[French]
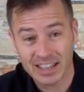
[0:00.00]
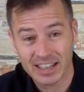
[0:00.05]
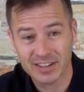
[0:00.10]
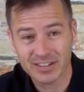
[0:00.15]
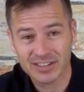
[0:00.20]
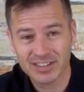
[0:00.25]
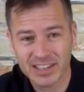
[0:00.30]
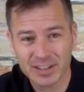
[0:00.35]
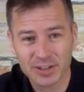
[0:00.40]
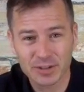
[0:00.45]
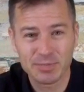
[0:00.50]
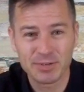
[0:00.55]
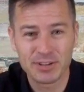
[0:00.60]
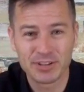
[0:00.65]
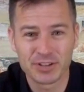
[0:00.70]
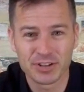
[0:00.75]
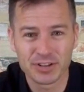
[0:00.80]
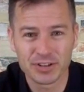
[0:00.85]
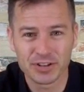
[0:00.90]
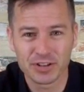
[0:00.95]
dans cet
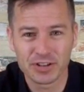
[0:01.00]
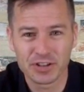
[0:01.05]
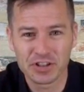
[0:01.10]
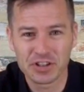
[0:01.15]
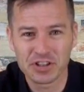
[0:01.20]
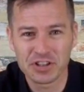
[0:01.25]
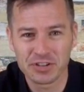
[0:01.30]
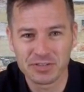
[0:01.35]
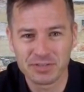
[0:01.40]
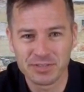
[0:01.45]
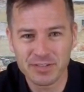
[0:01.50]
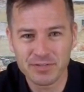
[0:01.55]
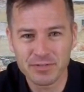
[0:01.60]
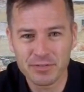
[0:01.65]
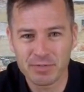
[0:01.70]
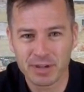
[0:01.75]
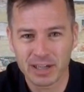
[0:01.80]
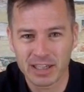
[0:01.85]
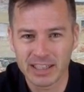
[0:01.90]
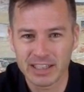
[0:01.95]
épisode, je vais vous
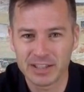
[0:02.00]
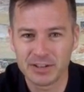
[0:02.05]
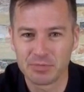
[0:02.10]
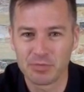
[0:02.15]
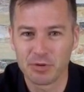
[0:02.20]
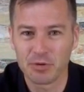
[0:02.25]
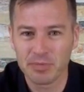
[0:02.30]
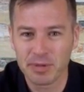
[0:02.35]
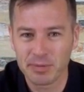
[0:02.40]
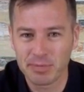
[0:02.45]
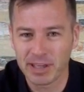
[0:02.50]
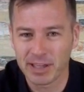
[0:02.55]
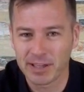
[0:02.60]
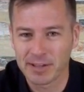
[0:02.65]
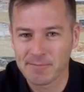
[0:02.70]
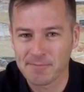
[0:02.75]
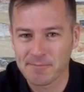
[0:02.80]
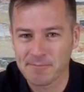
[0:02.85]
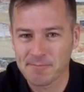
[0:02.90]
parler de mon bébé.